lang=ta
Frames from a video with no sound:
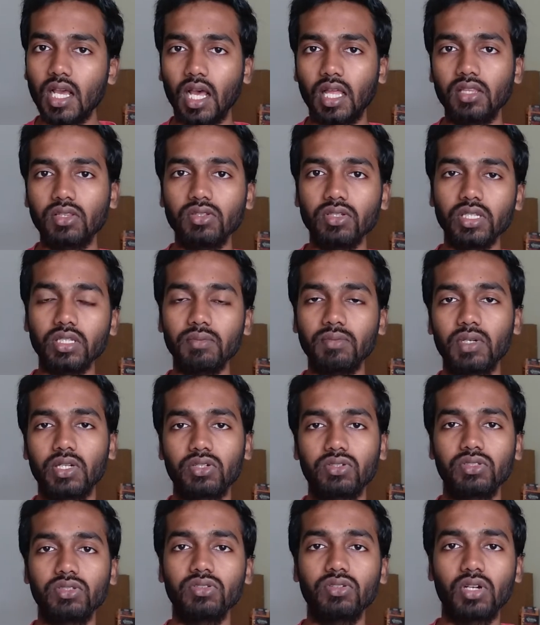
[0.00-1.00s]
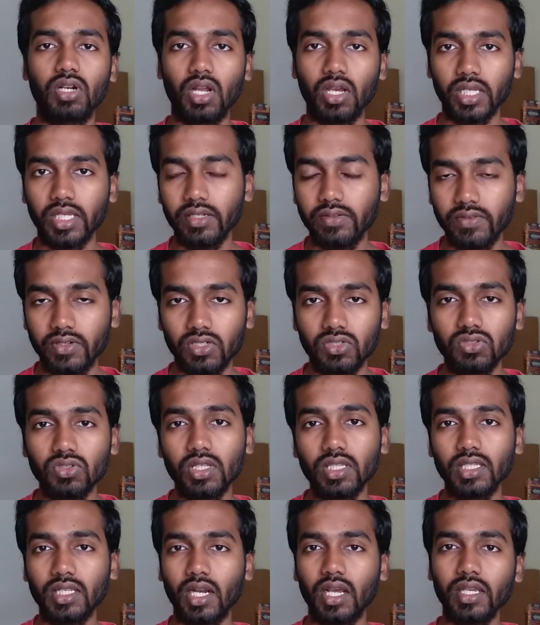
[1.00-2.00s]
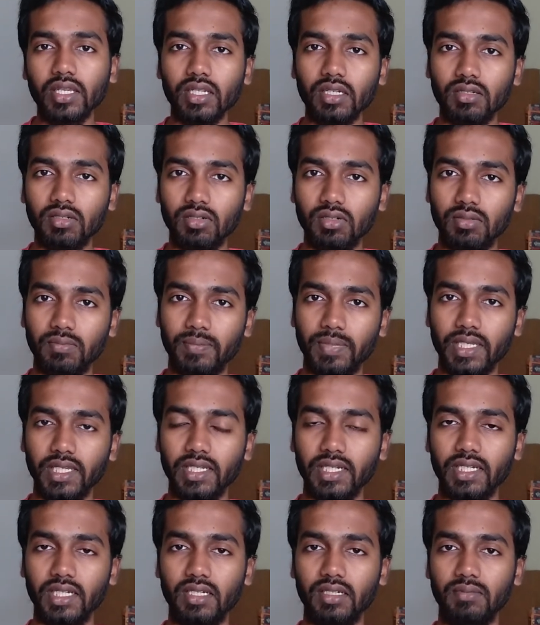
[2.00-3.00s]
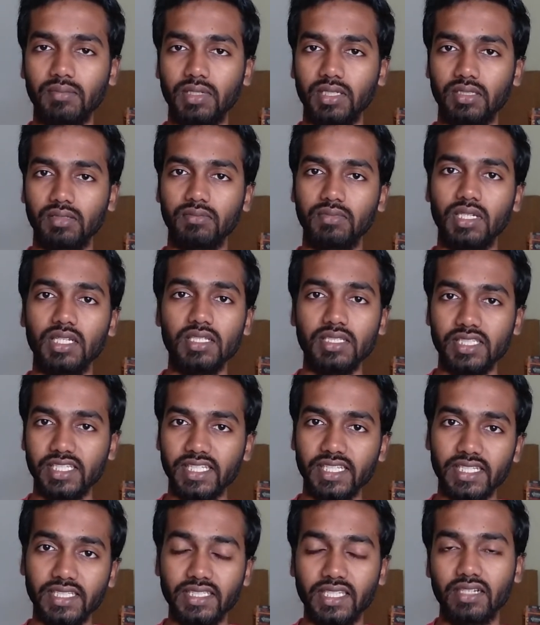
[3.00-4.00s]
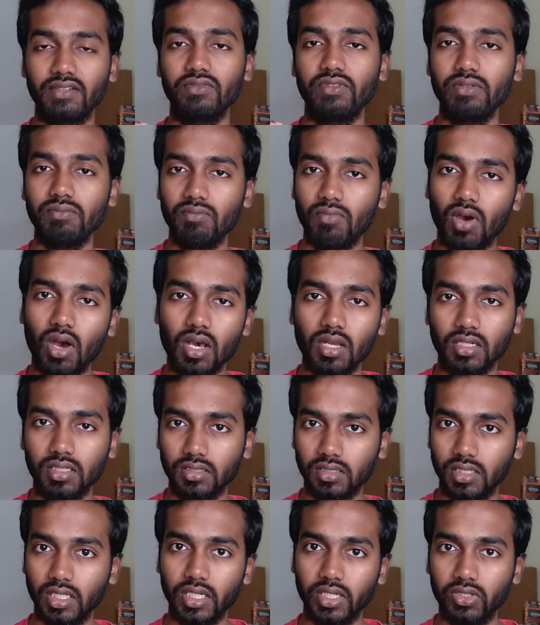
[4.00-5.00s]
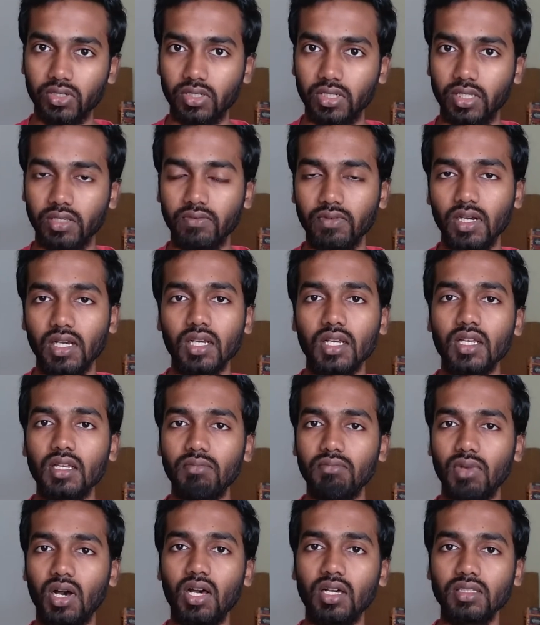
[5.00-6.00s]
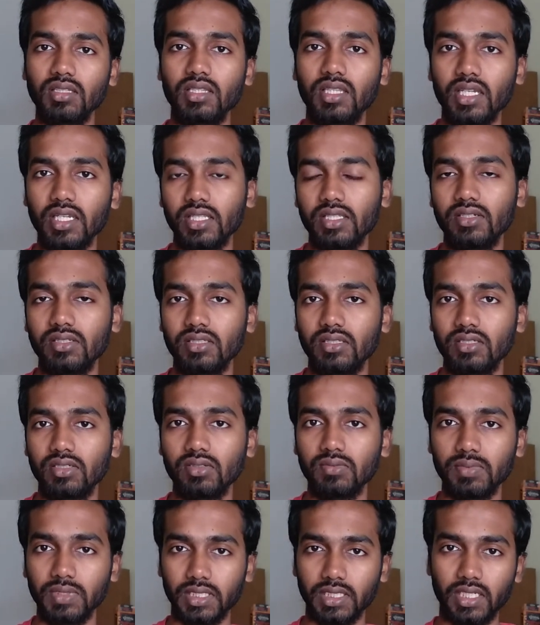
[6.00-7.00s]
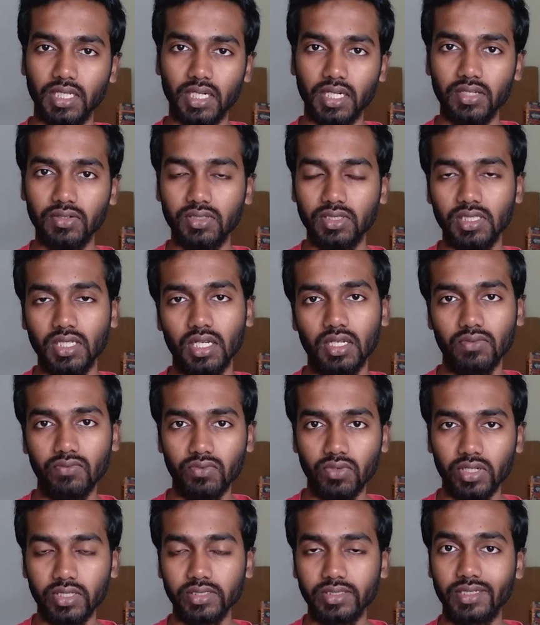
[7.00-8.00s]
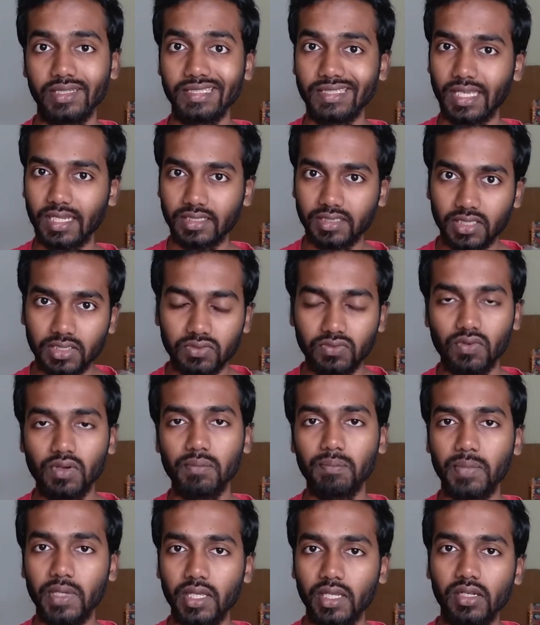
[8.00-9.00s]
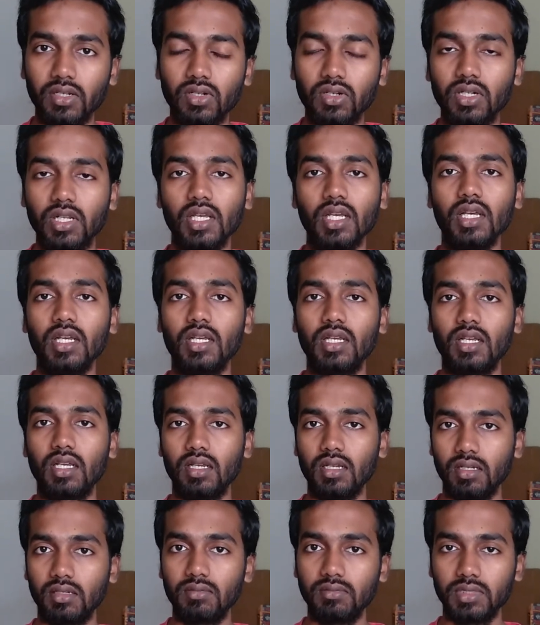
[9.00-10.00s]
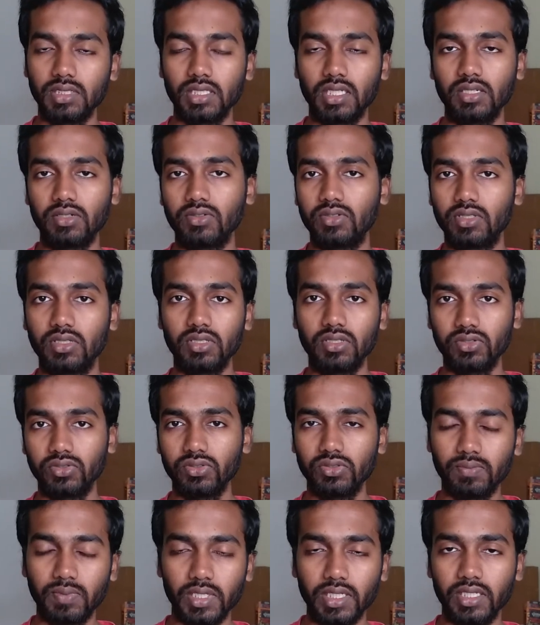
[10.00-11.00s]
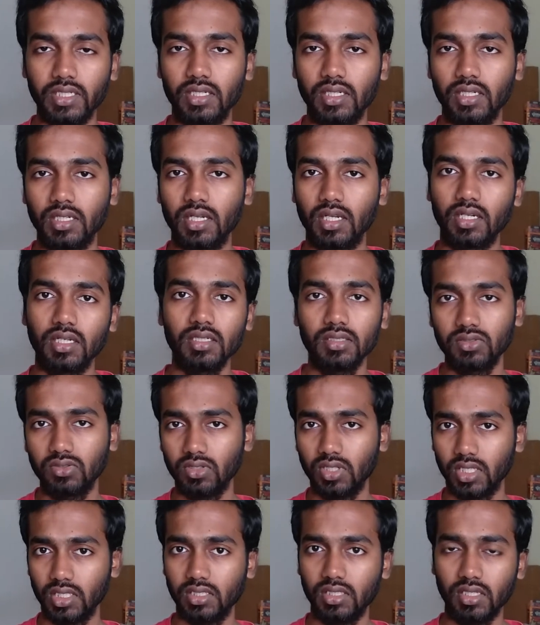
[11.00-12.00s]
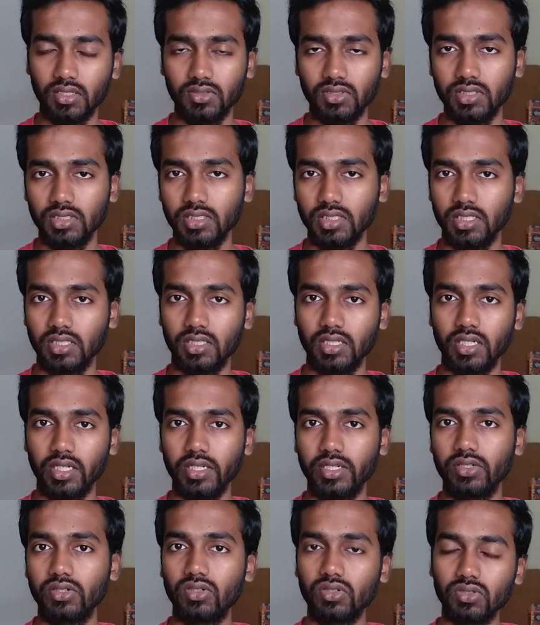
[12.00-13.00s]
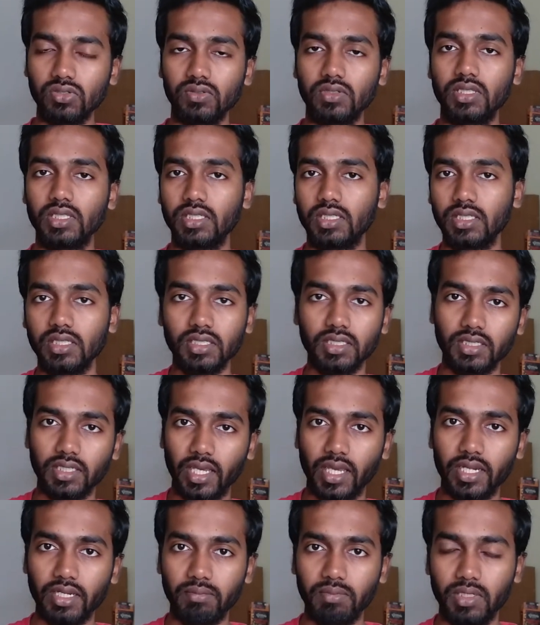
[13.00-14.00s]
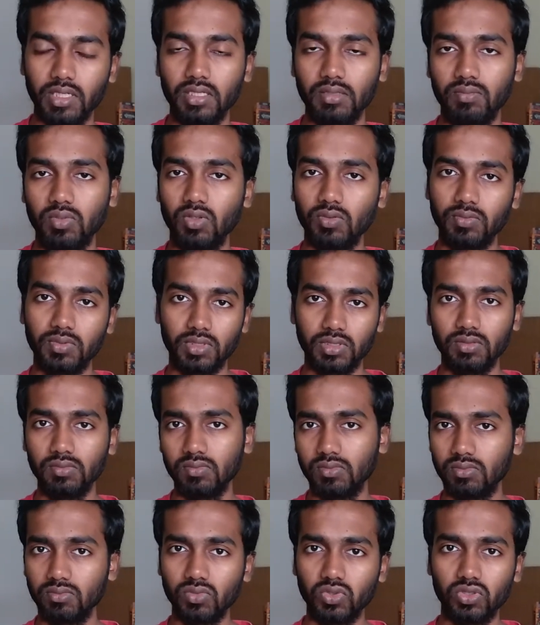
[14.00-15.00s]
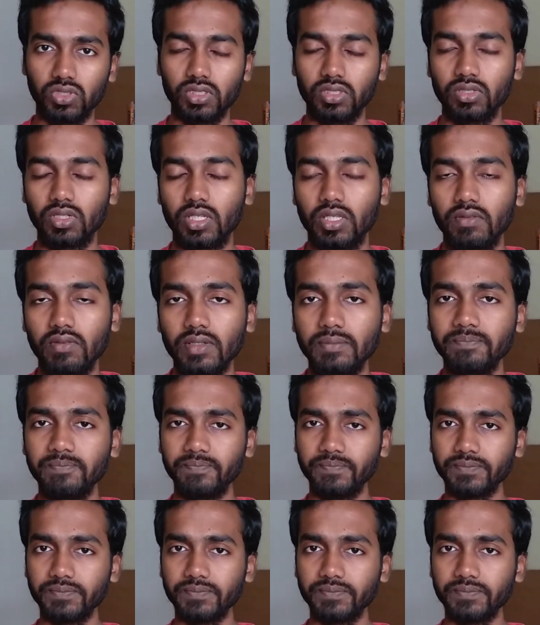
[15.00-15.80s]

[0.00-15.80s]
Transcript: அதை தூக்கிட்டு போகிறதுக்கு வந்து ஒரு ராக்கெட் வேணும் ஸோ அந்த ராக்கெட்டோட பேர் என்னென்னு பார்த்தோம்னா ஜிஎஸ்எல்வி மார்க் த்ரீ ஓகேவா மார்க் த்ரீ தான் வந்துட்டு இப்போ இருக்கலே வந்து அட்வான்ஸ்டு சக்ஸஸ்ஃபுல் பேலோட் மிஷனுக்கு வந்துட்டு யூஸ் பண்ணிகிட்டு இருக்காங்க ஸோ அதுதான் வந்து சந்திராயன் டூ வந்துட்டு கேரி பண்ணிட்டு போகுது மூணுக்கு ஓகேவா